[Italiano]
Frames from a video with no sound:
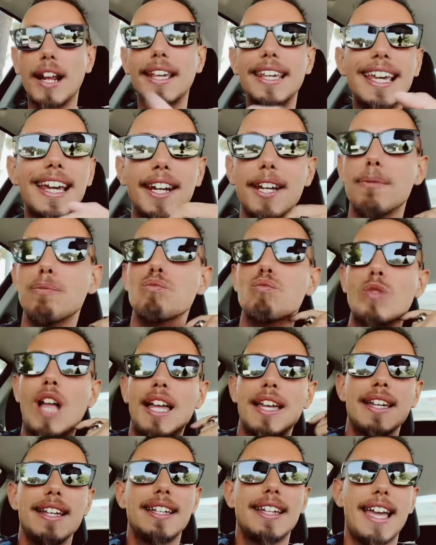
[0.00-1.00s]
ieri
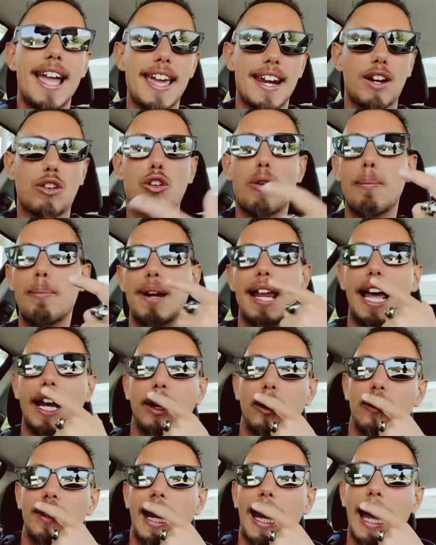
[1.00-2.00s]
era il
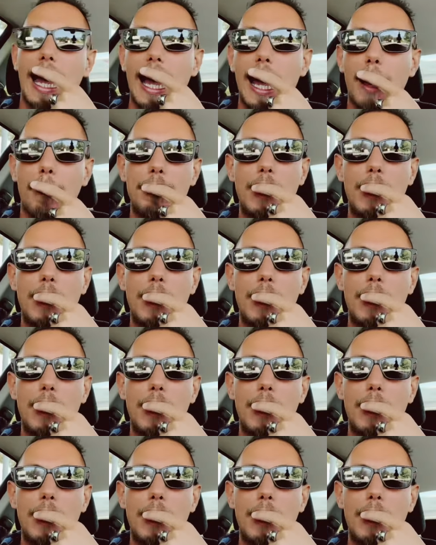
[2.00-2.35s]
compleanno della